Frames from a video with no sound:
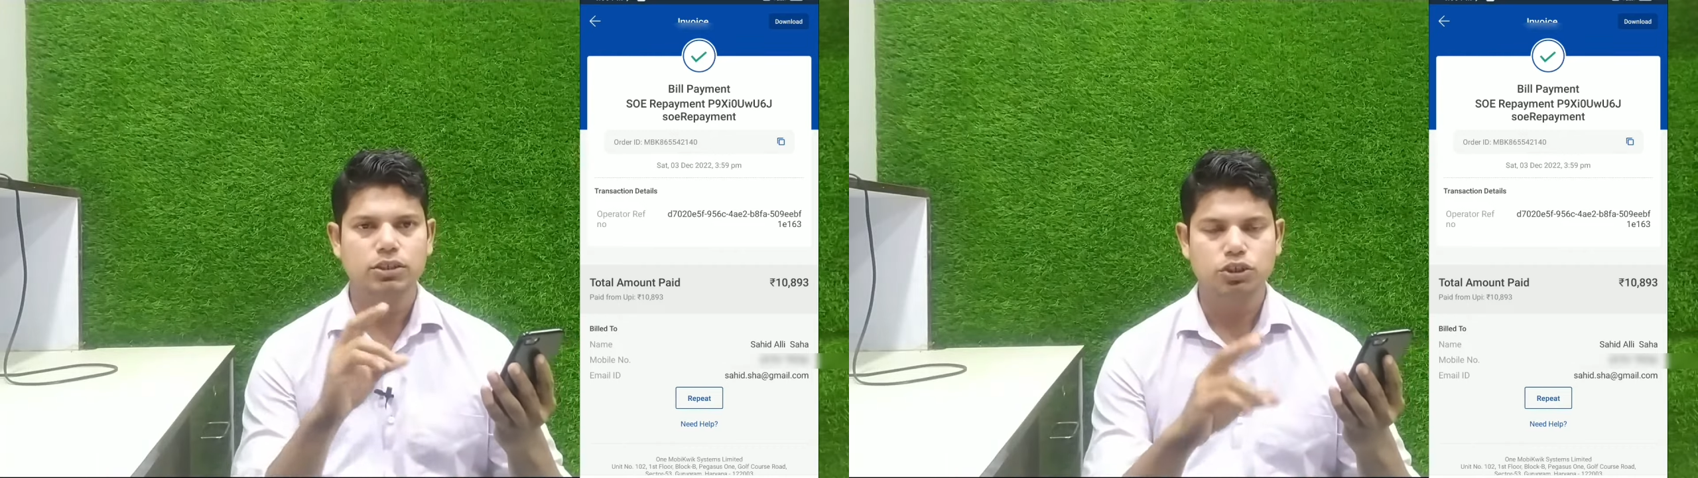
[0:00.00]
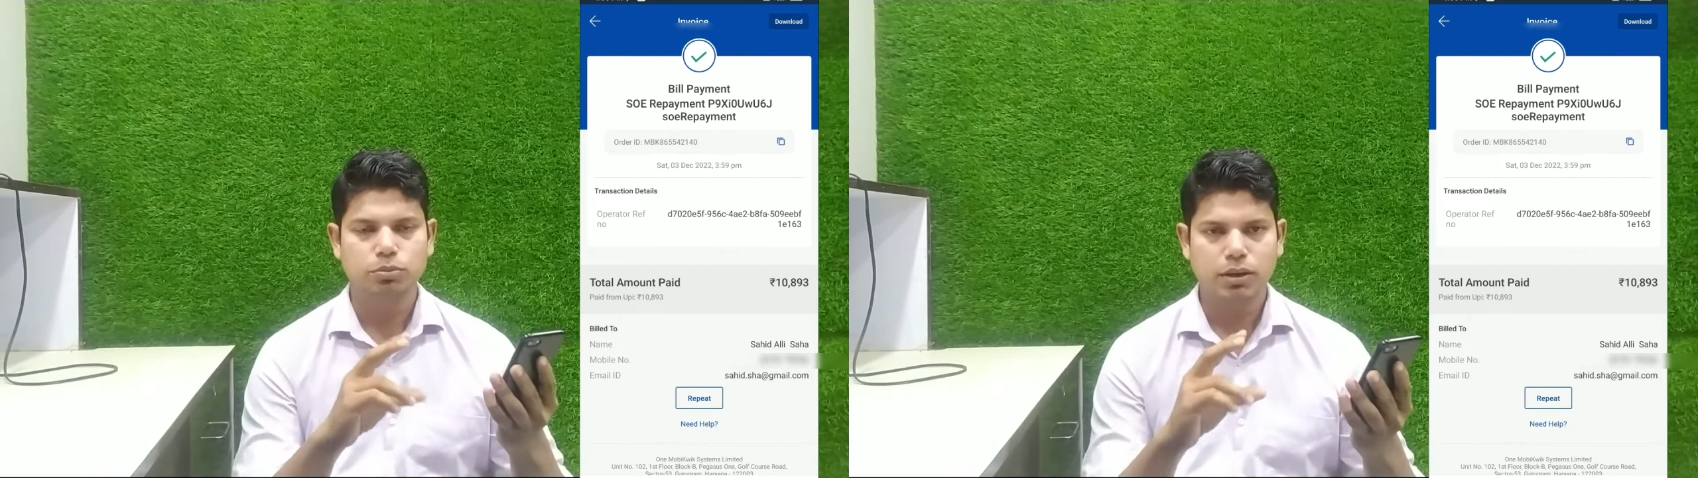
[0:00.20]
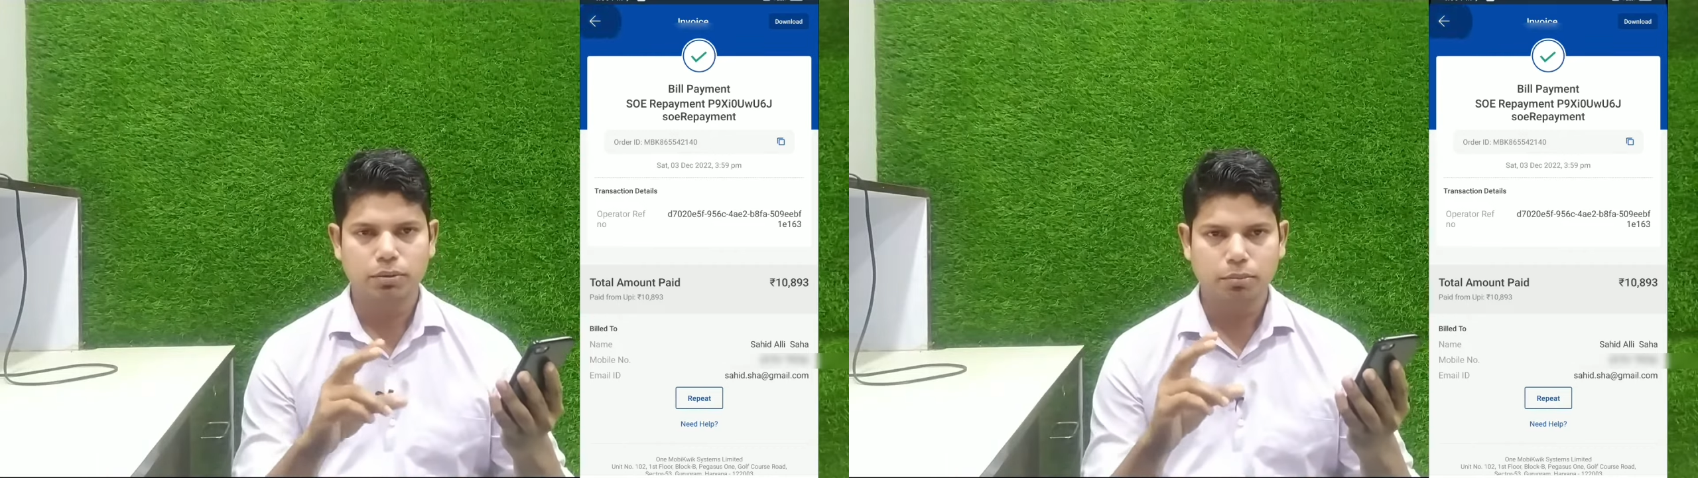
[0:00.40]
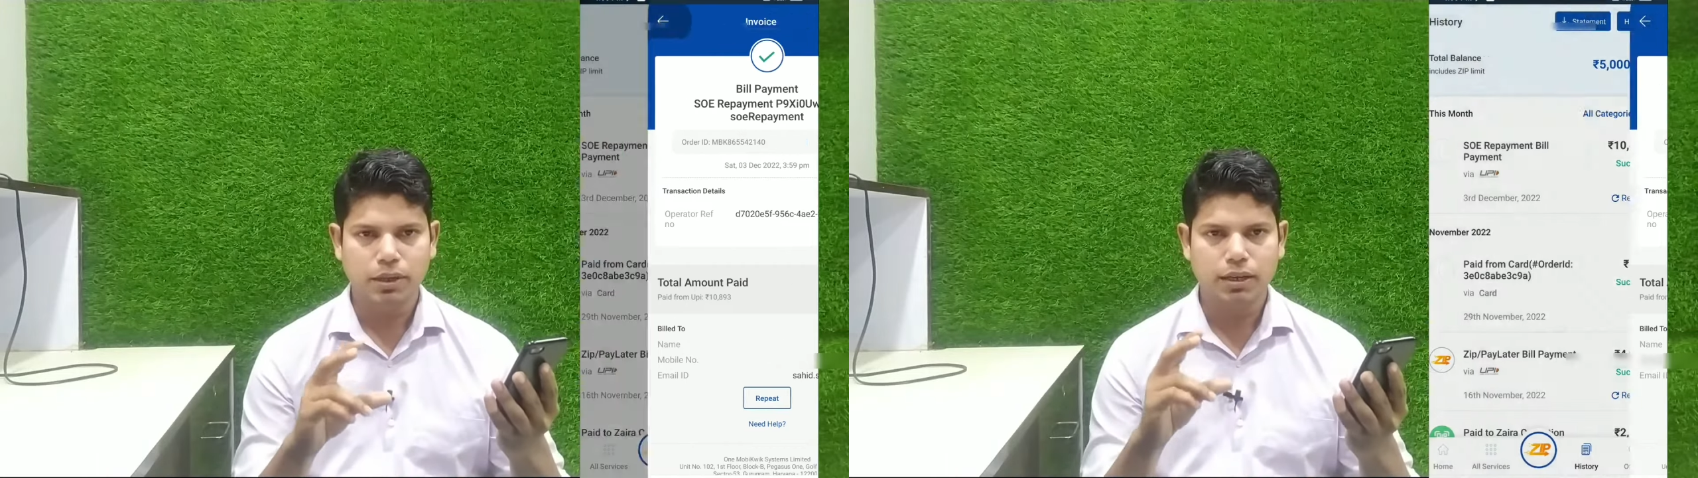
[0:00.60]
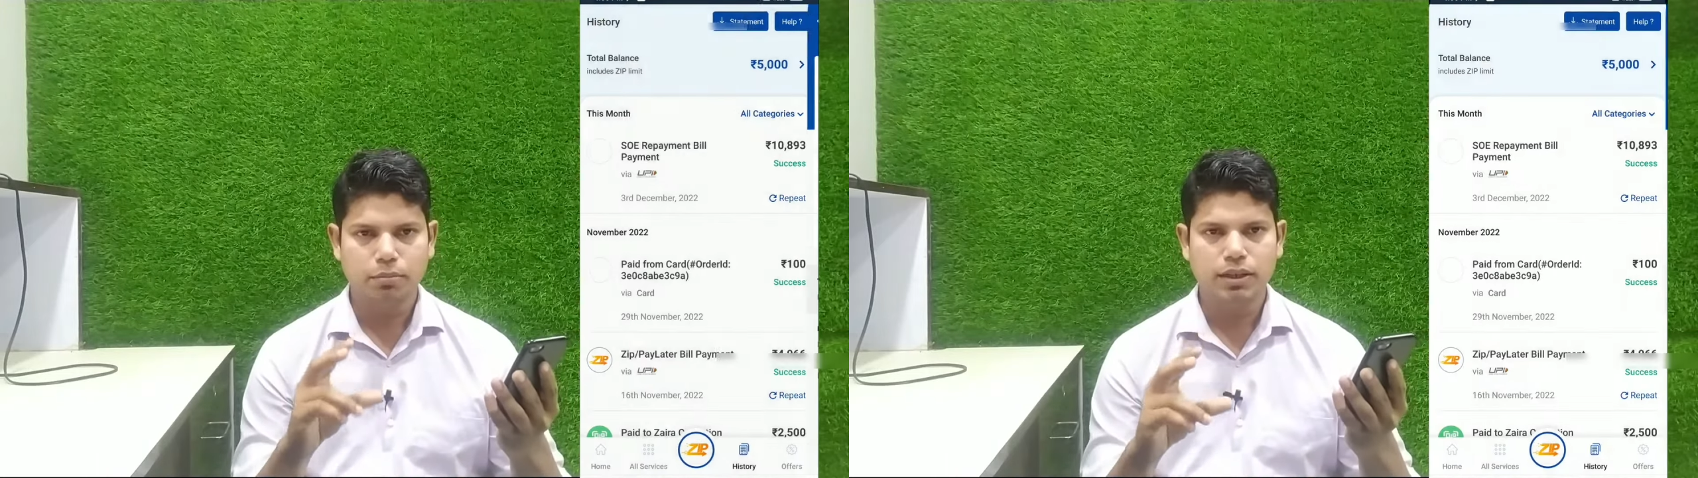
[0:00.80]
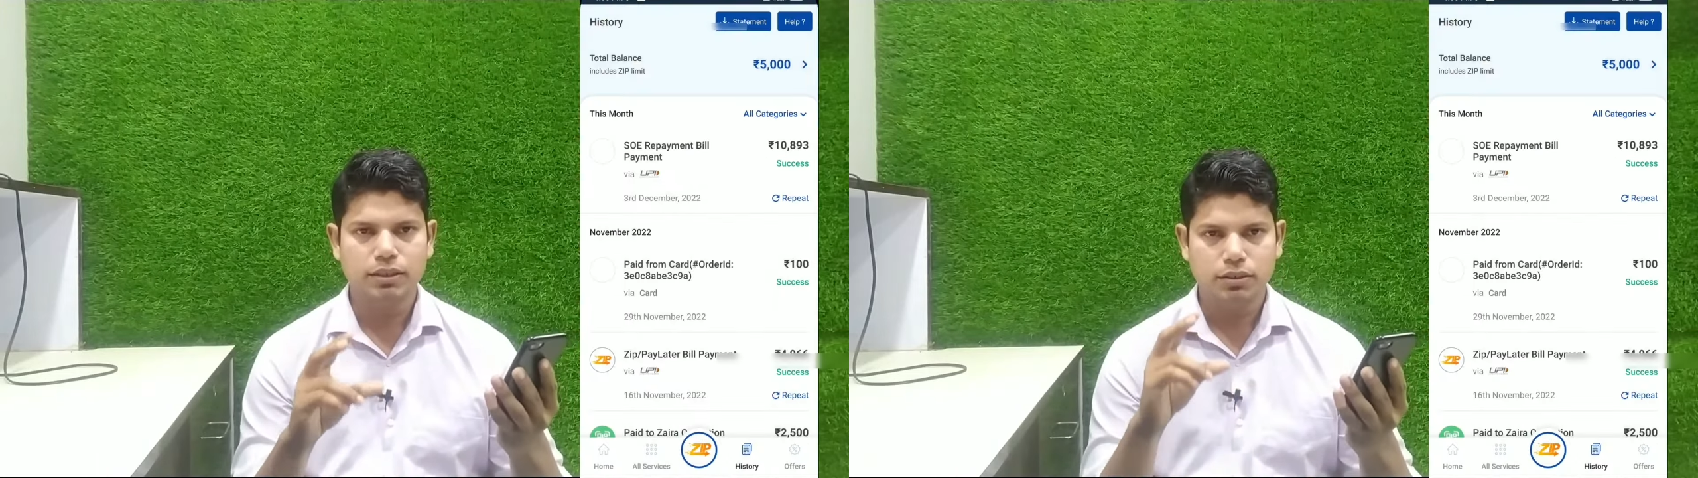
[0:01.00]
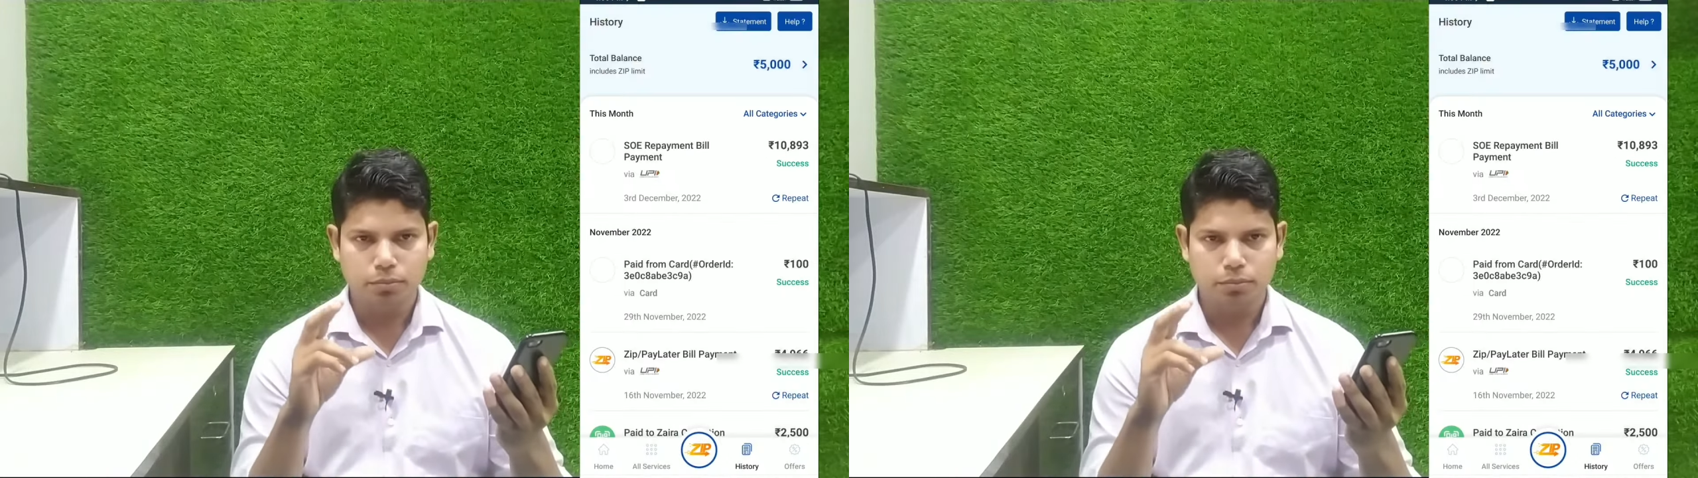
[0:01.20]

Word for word: जो भी आपका मेल में